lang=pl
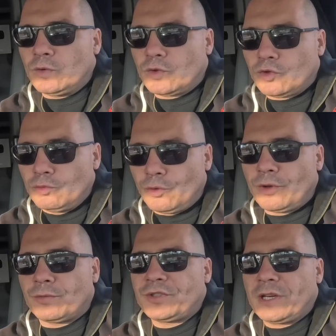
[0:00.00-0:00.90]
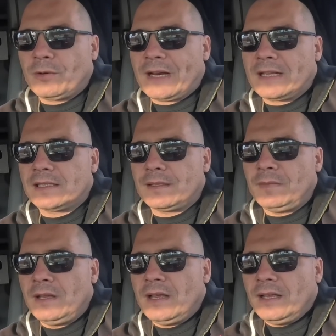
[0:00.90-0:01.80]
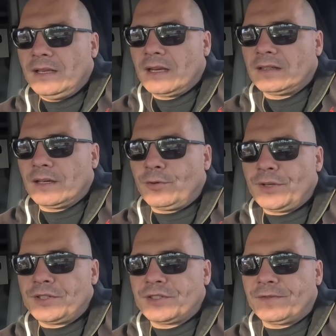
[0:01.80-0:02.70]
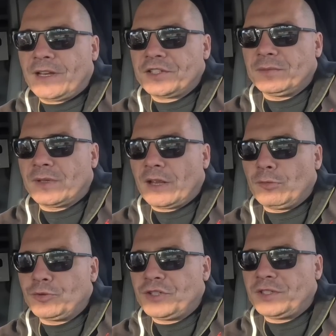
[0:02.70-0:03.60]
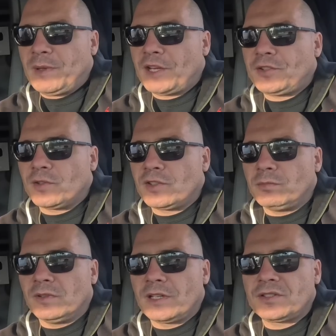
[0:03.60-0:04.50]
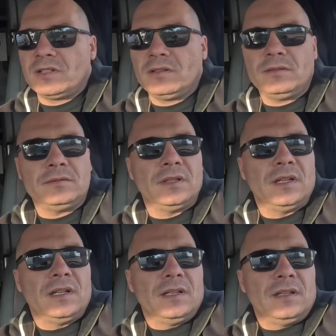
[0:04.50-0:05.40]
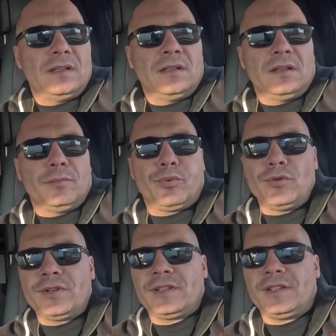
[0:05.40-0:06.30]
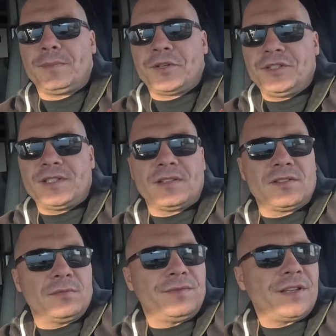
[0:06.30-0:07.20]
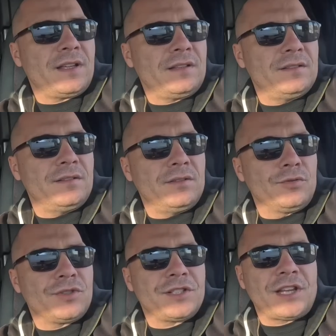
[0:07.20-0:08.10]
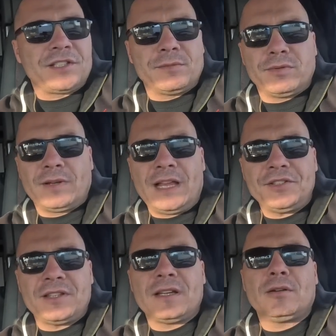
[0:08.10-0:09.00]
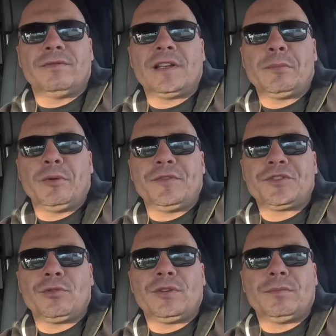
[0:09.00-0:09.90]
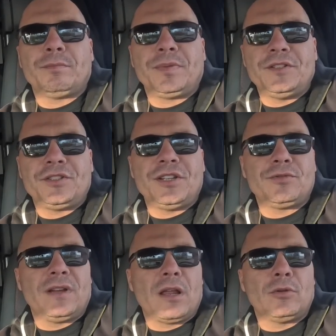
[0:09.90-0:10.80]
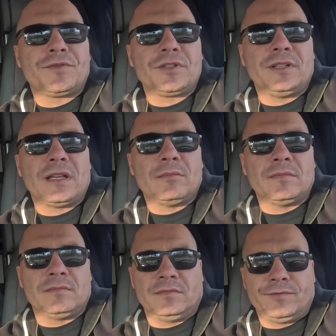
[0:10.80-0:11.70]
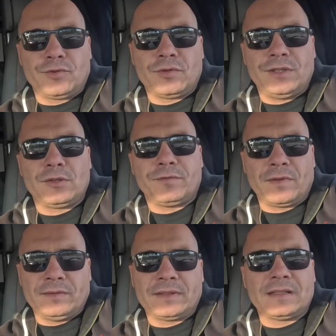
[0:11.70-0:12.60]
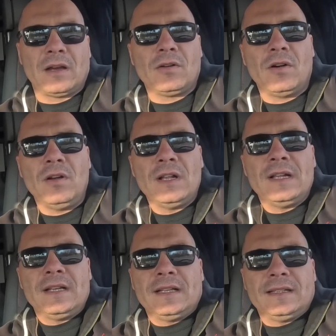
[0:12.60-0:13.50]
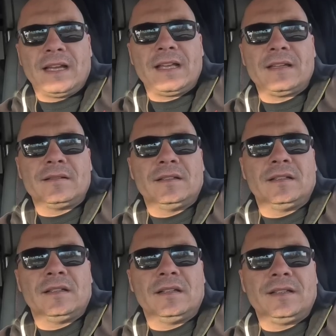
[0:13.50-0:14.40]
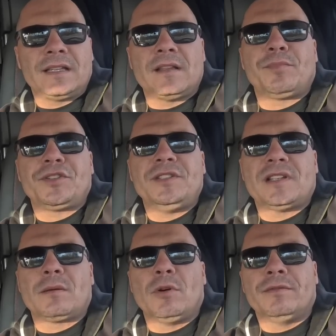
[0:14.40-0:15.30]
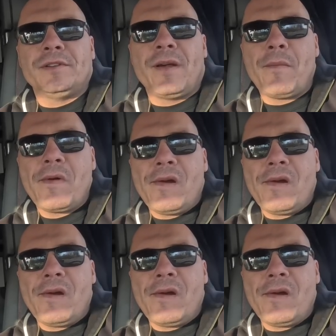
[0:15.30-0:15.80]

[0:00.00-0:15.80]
sumują się razem, jak tankujesz, czy w każdym kraju musisz zbierać je osobno? Znaczy no, punkty i prysznice to są dwie różne rzeczy, bo każde tankowanie powyżej 50 galonów, czyli tam 200 litrów tak na oko, daje e, jeden prysznic darmowy, nie? E,